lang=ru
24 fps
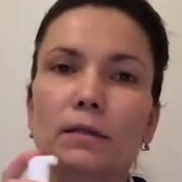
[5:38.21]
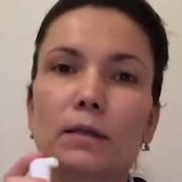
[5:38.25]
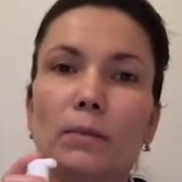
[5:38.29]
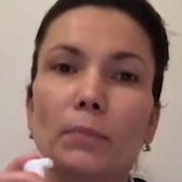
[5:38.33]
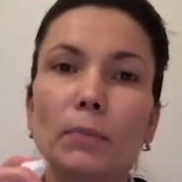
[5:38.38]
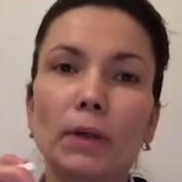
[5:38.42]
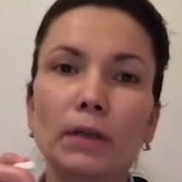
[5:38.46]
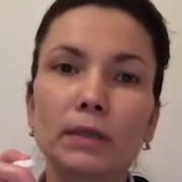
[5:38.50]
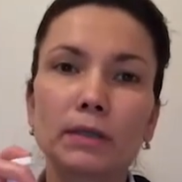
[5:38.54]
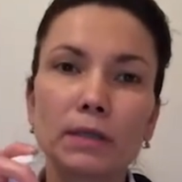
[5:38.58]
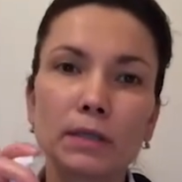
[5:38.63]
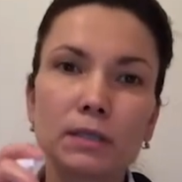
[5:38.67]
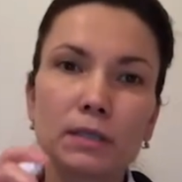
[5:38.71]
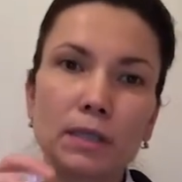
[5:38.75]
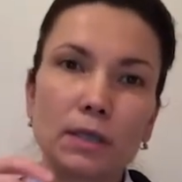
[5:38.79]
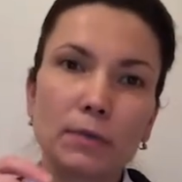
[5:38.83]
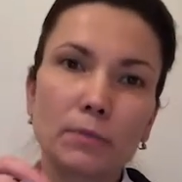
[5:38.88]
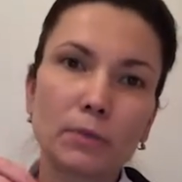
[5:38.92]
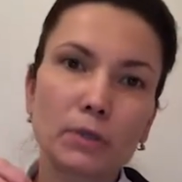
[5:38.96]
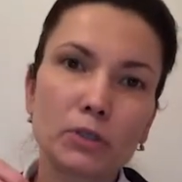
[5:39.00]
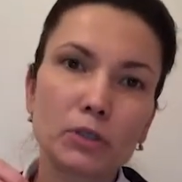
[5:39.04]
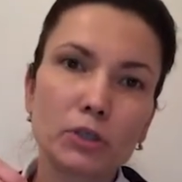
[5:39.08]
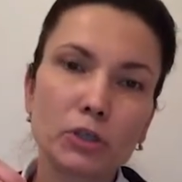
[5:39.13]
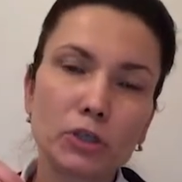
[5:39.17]

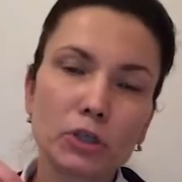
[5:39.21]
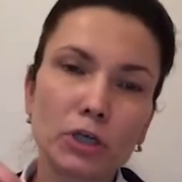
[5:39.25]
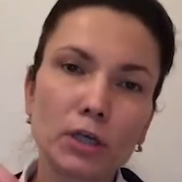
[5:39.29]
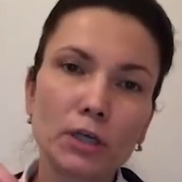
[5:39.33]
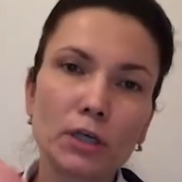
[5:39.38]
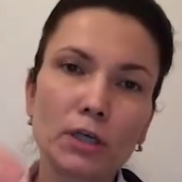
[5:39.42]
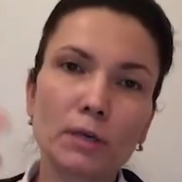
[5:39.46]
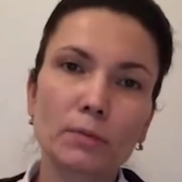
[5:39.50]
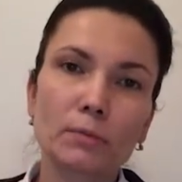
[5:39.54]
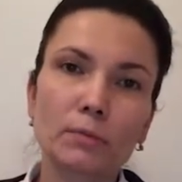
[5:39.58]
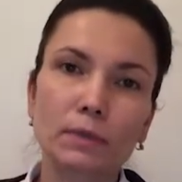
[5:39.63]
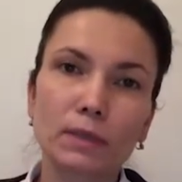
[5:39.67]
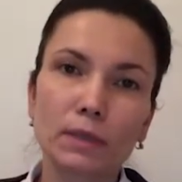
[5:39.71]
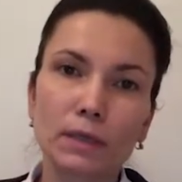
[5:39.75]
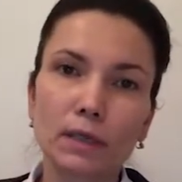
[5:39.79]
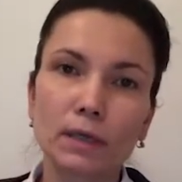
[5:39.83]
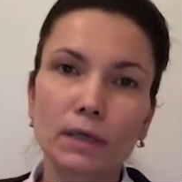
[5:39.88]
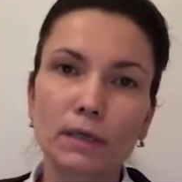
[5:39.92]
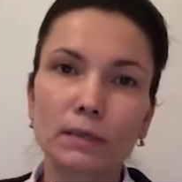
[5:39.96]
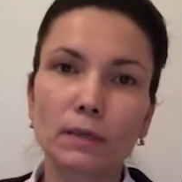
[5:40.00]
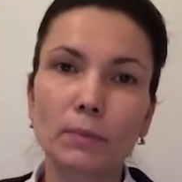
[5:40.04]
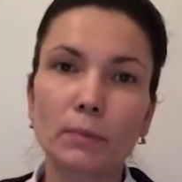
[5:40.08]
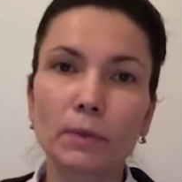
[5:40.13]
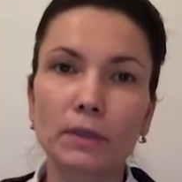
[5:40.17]
дополнительным очищением,
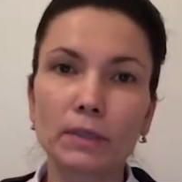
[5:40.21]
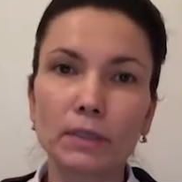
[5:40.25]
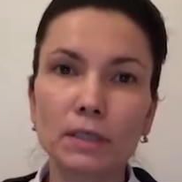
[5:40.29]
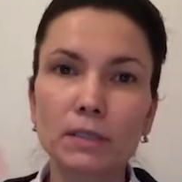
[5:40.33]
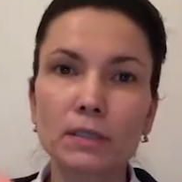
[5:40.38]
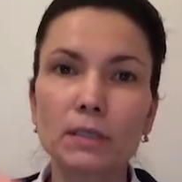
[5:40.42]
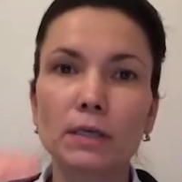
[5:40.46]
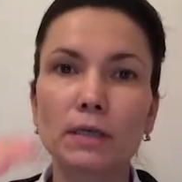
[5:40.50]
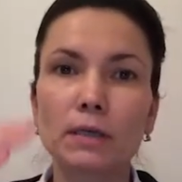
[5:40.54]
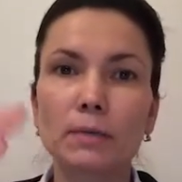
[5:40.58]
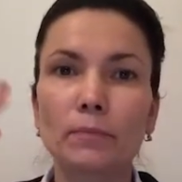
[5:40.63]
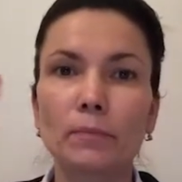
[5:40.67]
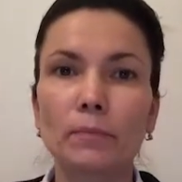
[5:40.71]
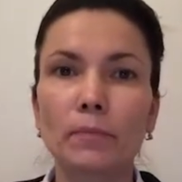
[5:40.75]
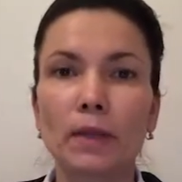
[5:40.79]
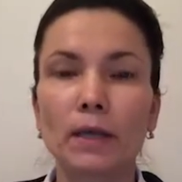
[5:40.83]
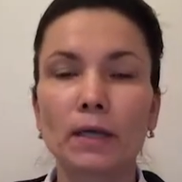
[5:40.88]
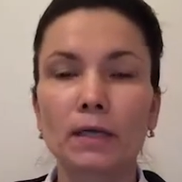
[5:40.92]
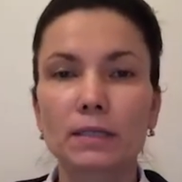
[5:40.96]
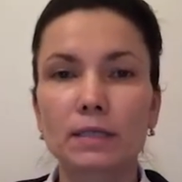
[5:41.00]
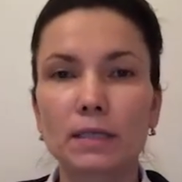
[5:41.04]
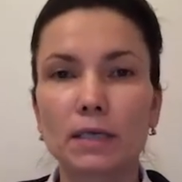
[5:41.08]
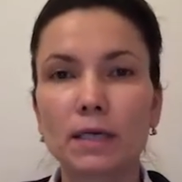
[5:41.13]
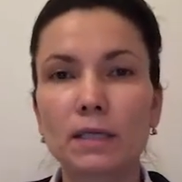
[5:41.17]
дополнительным
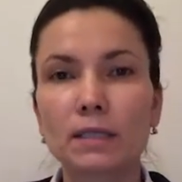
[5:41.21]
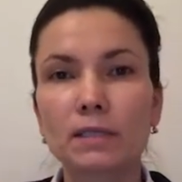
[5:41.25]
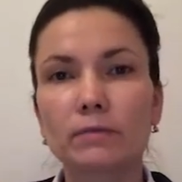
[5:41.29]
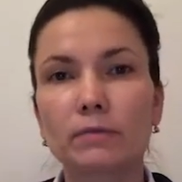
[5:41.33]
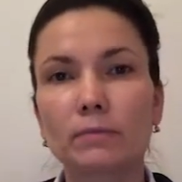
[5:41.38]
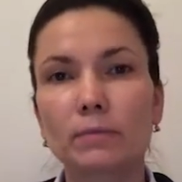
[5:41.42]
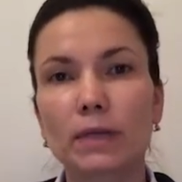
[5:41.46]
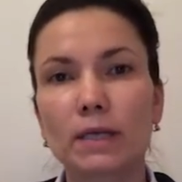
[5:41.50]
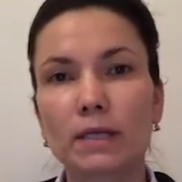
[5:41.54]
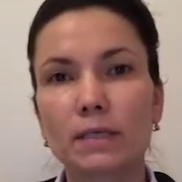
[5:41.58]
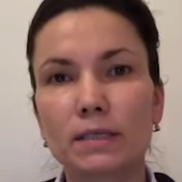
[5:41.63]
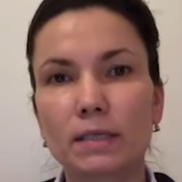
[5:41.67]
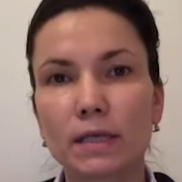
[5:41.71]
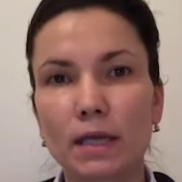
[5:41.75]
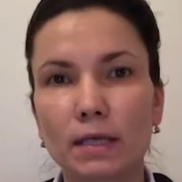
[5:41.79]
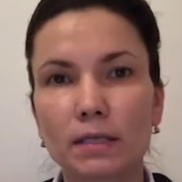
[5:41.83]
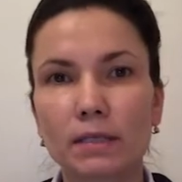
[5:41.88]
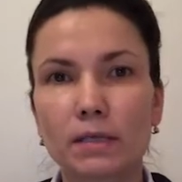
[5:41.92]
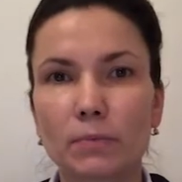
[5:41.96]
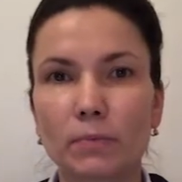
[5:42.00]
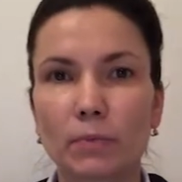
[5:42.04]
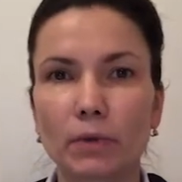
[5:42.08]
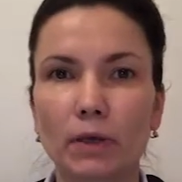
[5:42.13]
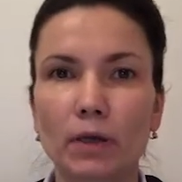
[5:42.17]
средством для
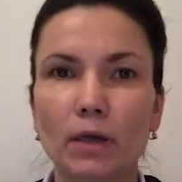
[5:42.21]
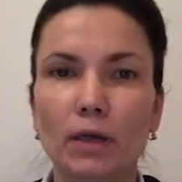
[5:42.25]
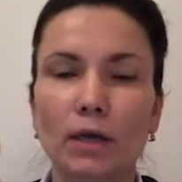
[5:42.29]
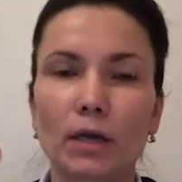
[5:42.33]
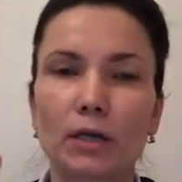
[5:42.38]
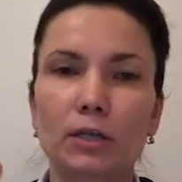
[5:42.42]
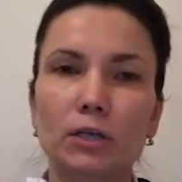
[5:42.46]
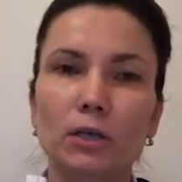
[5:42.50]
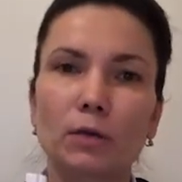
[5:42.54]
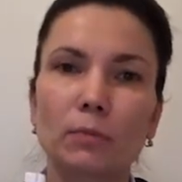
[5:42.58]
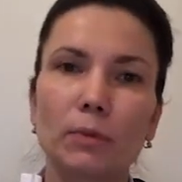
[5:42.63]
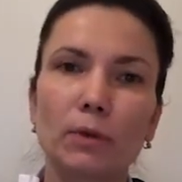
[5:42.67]
снятия макияжа,